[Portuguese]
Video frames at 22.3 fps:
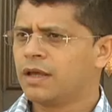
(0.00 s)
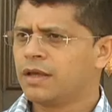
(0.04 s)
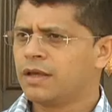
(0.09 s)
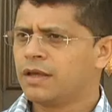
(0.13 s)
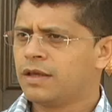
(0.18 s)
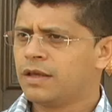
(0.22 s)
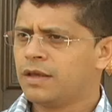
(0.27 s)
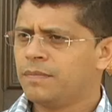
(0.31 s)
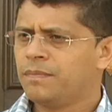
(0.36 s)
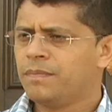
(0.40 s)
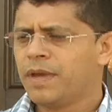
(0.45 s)

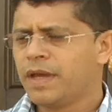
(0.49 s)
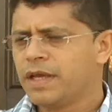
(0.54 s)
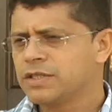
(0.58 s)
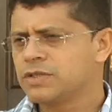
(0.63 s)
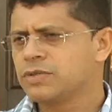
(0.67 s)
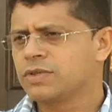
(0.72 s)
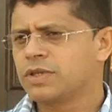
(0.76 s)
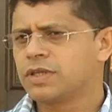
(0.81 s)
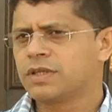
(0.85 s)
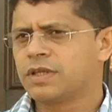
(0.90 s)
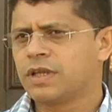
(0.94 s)
E
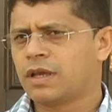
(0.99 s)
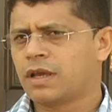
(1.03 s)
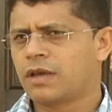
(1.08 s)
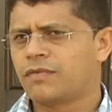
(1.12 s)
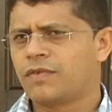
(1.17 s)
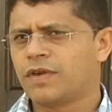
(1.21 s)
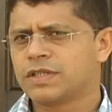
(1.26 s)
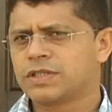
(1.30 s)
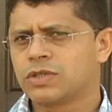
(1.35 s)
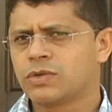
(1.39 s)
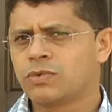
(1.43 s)
mesmo que tenha
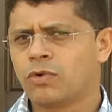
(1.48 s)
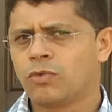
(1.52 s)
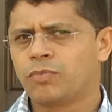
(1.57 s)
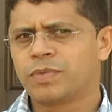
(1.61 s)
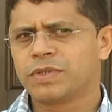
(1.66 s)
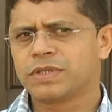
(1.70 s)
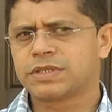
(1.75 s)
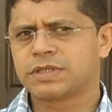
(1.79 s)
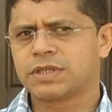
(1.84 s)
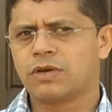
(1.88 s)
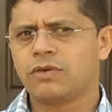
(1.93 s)
que fazer uma
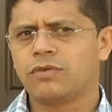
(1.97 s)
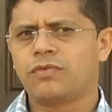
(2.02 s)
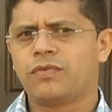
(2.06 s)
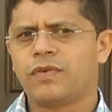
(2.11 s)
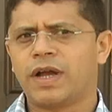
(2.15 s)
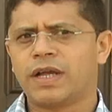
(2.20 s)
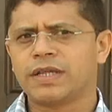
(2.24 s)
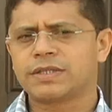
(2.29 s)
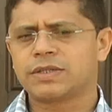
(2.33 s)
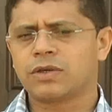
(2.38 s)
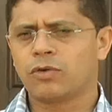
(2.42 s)
opção,
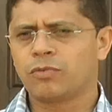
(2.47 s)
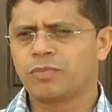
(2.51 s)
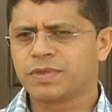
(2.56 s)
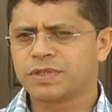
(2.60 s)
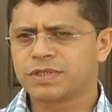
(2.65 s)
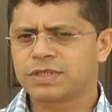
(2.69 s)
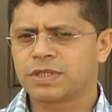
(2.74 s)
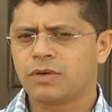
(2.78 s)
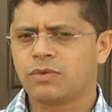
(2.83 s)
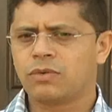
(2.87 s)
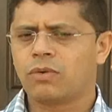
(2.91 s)
faça a
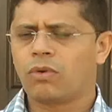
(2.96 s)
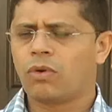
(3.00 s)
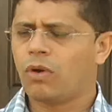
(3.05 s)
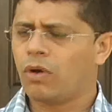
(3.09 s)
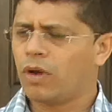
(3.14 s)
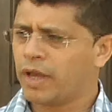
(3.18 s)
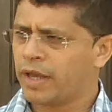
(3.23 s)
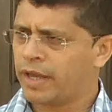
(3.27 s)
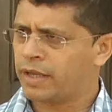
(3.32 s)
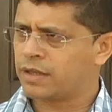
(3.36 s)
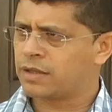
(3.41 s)
opção
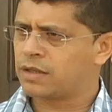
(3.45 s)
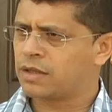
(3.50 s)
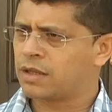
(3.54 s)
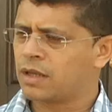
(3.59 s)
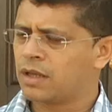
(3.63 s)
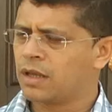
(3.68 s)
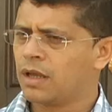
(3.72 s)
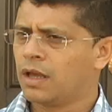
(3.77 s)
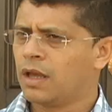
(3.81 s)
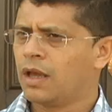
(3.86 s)
correta